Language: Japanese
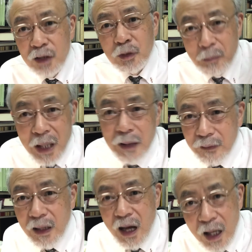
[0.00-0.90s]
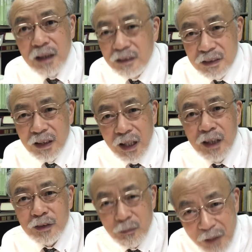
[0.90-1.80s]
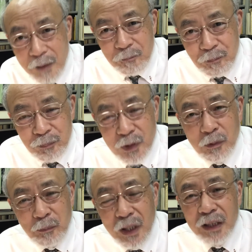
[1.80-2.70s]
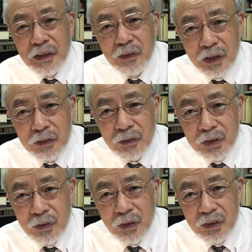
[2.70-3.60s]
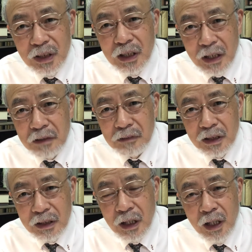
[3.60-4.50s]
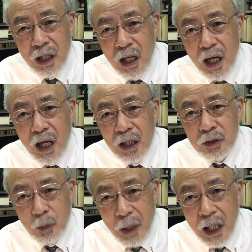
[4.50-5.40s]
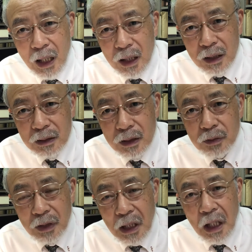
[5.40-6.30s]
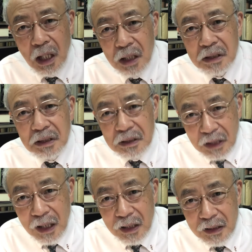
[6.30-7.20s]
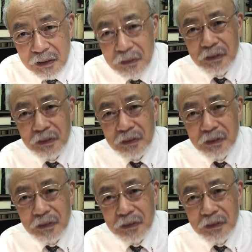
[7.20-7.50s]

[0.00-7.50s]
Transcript: トマンアンアートマンでもパーリ語だとその「ん」がなくなってアートマンでそれが「あった」とい